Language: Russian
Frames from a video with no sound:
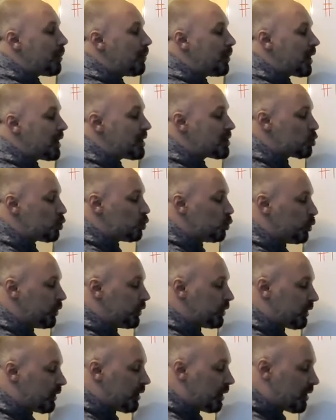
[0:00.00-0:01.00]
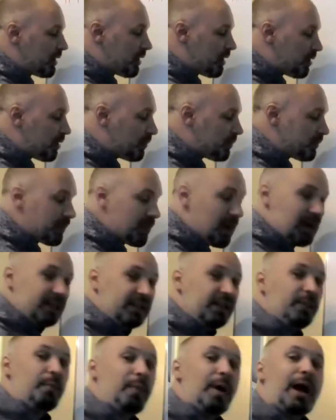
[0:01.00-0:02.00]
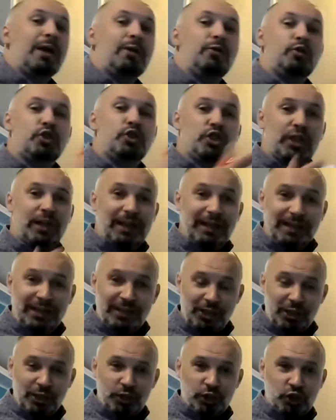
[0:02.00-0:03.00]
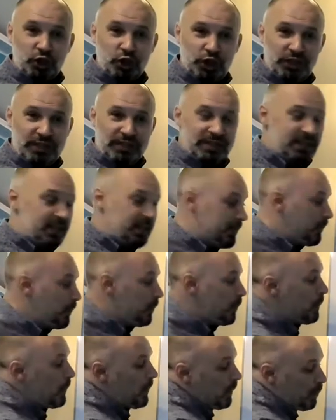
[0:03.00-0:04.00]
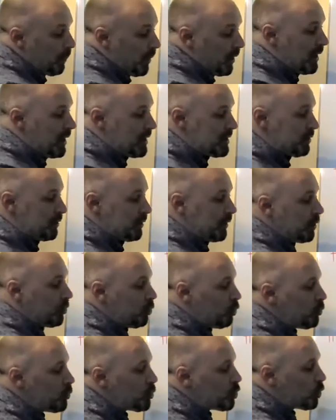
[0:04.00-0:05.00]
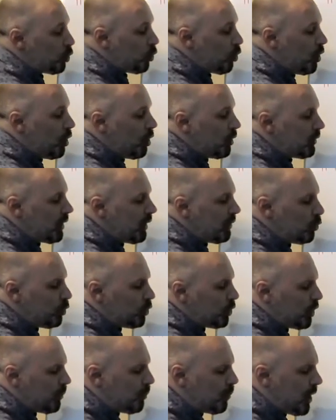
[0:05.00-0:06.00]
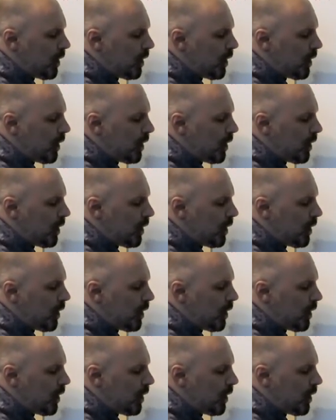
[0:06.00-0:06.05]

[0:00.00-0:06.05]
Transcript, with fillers: образует огибающая линия жизни – показывает о том, что довольно-таки